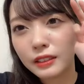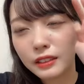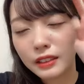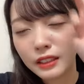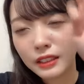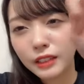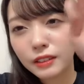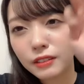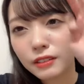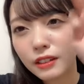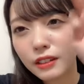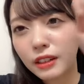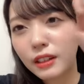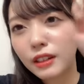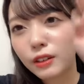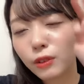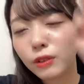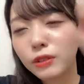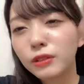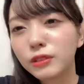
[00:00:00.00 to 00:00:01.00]
似てるか
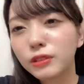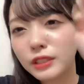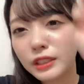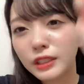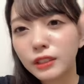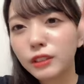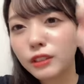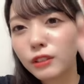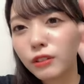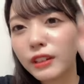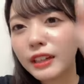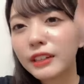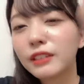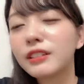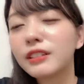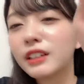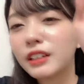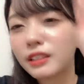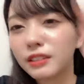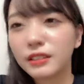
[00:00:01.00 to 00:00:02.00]
ら混同してる人がい
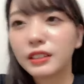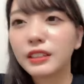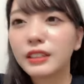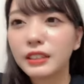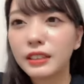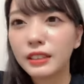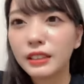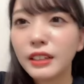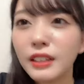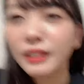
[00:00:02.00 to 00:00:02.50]
るから言っただけ